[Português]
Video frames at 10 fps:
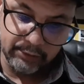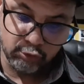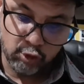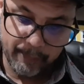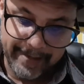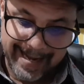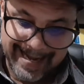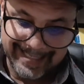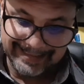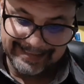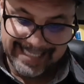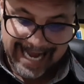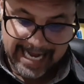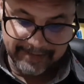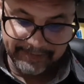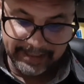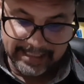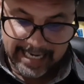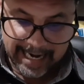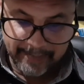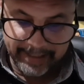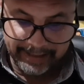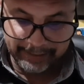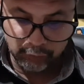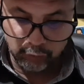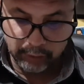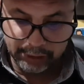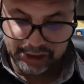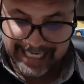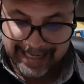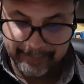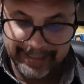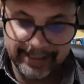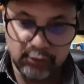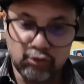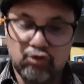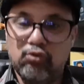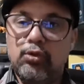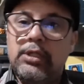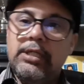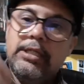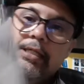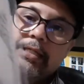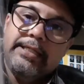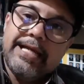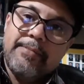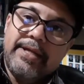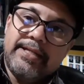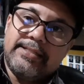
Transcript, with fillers: Europa, Ásia, África, América do Norte, América do Sul e América